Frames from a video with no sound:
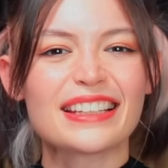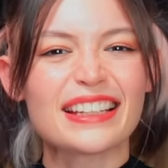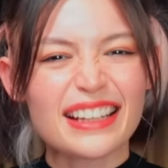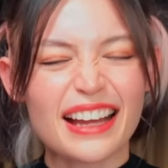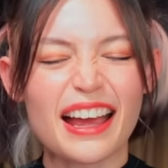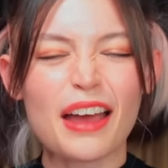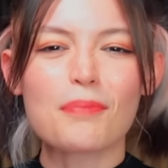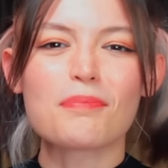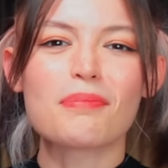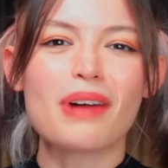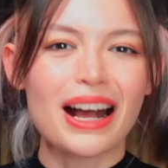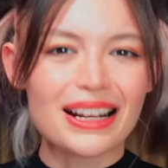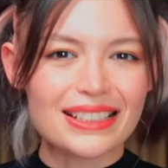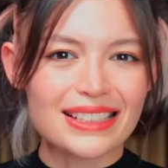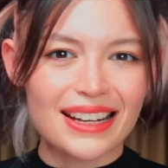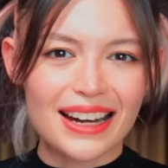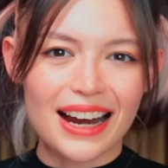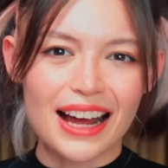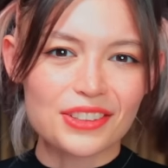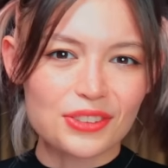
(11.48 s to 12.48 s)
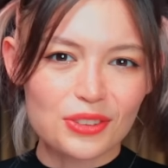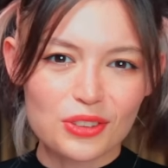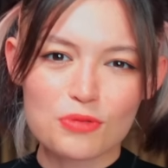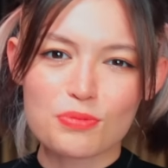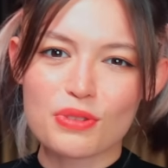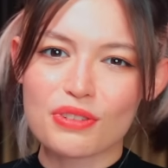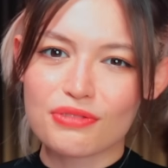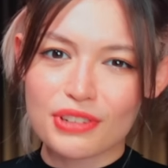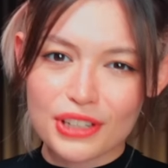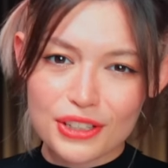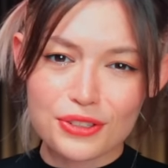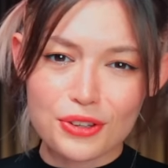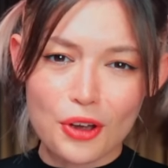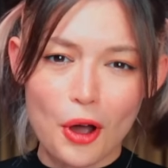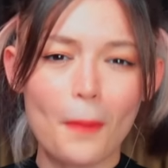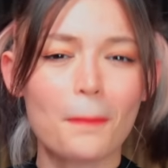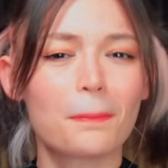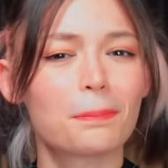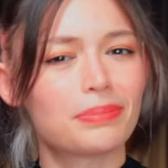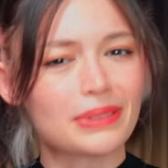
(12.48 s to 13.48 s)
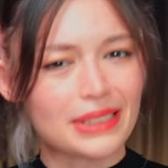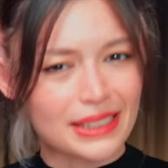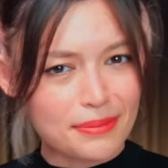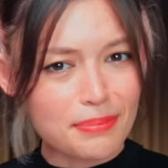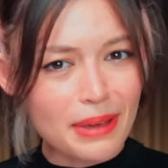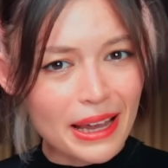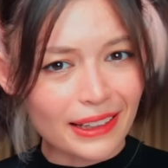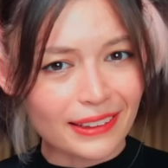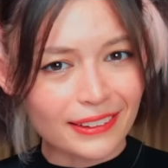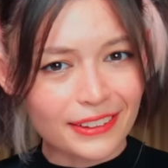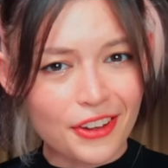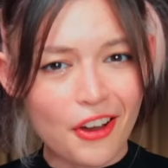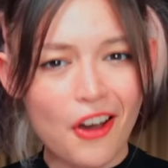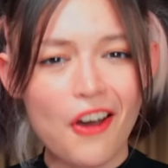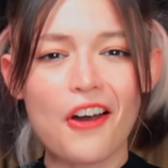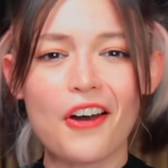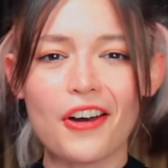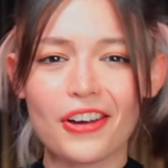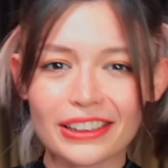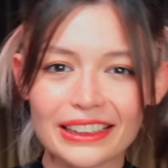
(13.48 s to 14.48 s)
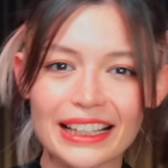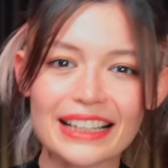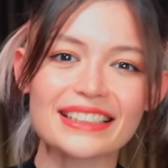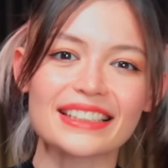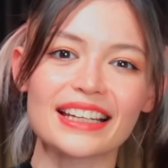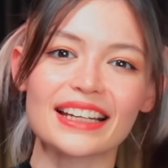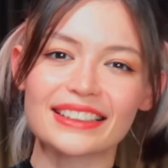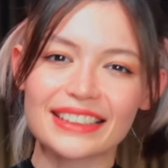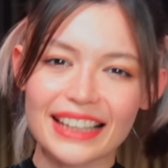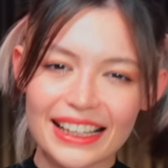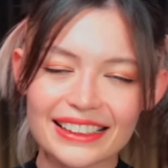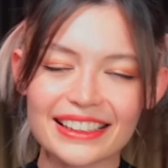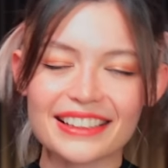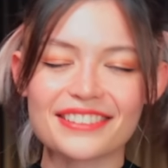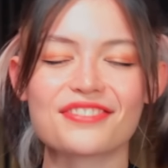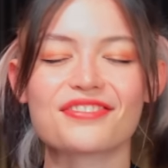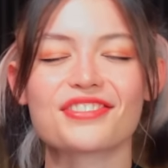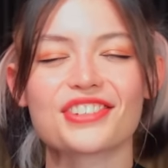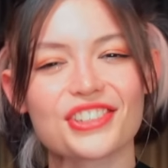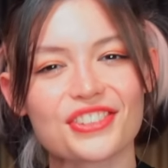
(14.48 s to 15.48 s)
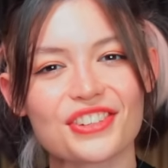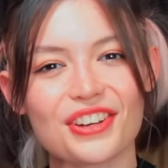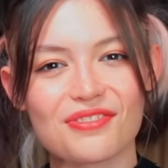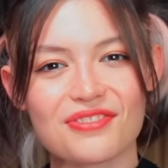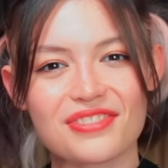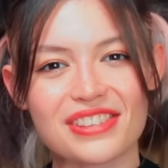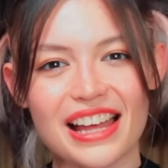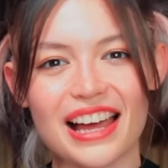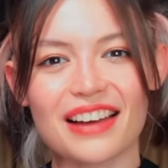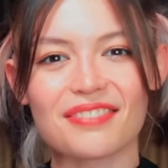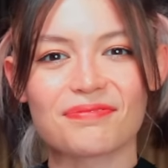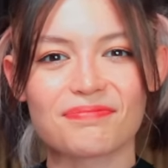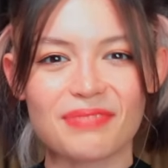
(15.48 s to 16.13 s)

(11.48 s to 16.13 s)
Yine macera dolu bir video bizi bekliyor. Öyleyse gelin videomuza